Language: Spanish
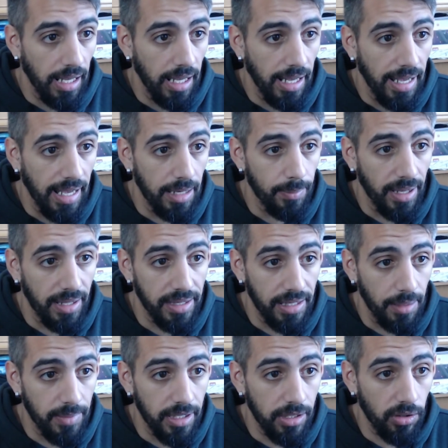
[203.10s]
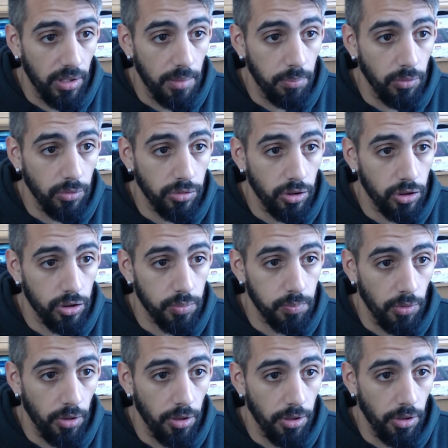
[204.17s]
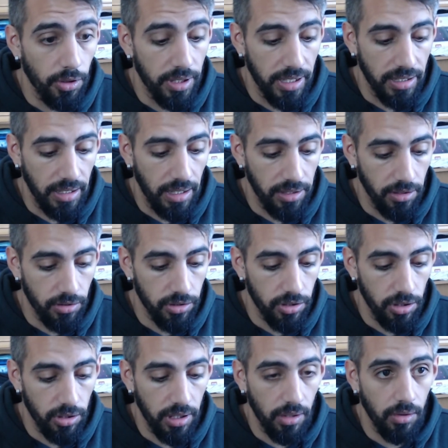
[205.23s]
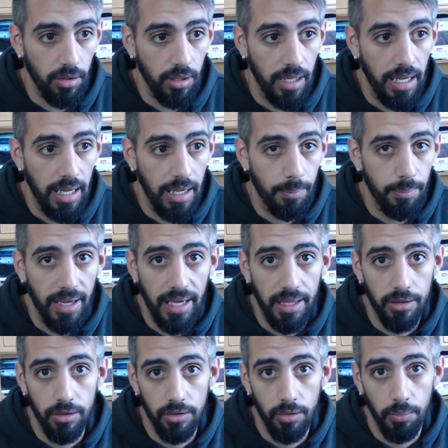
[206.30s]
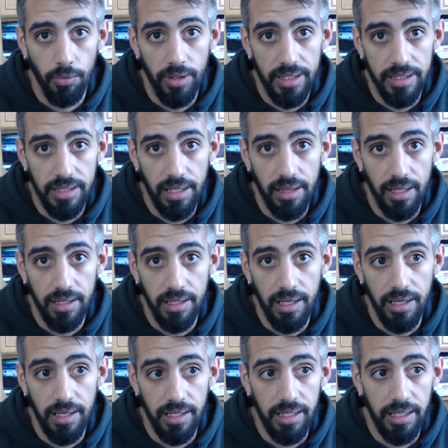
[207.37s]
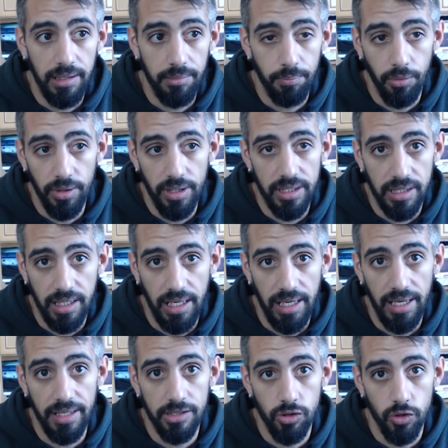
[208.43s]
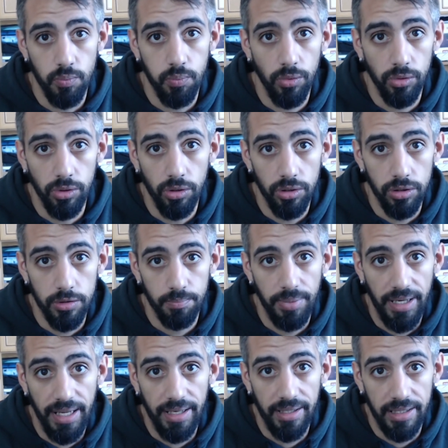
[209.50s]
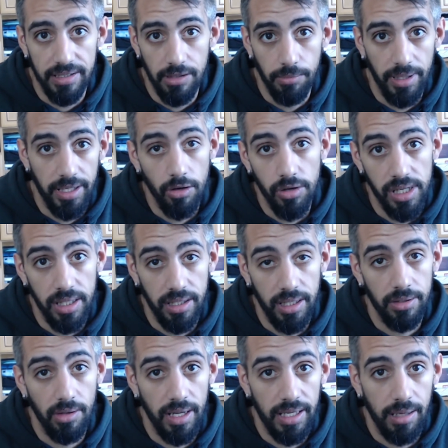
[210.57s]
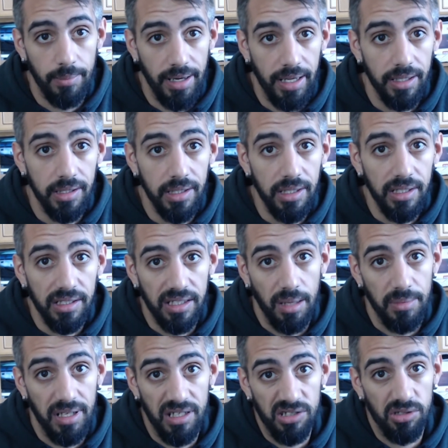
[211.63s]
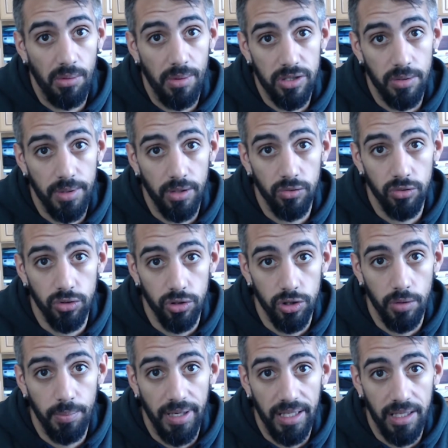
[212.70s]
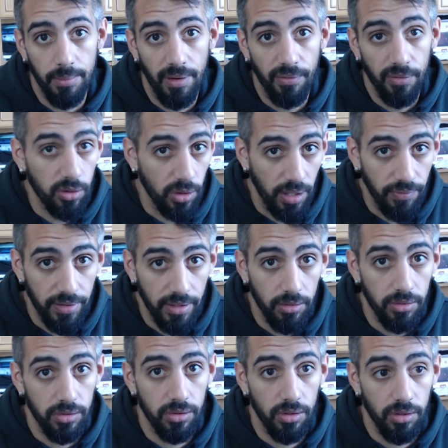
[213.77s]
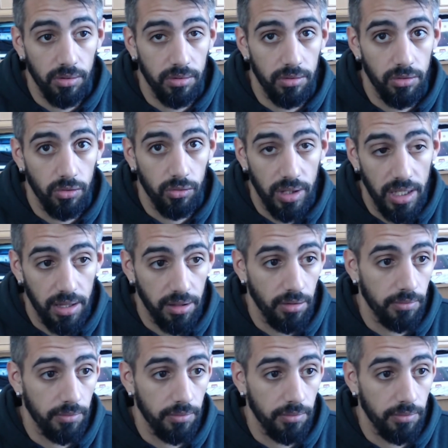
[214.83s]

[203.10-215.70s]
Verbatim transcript: Almacenamiento de puntos por orientación. Yo lo tengo apagado. Lo puedes encender y puedes crear esos puntos para que se vaya orientando la cámara. También esto va sobre gustos. Yo para tema fotográfico no lo utilizo.